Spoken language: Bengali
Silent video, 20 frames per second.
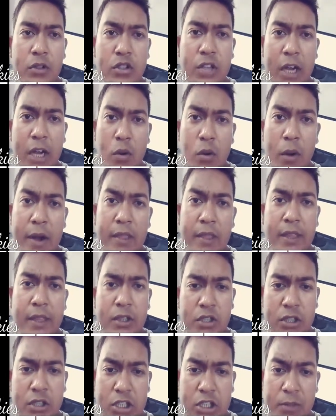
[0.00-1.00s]
জানুয়ারিতে
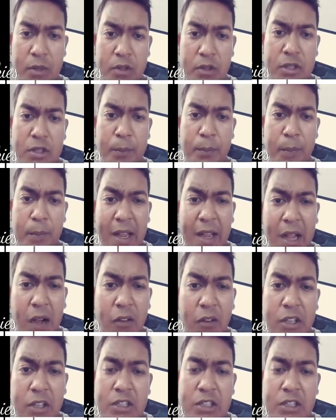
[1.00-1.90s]
সেই সময় হচ্ছে পিক আওয়ার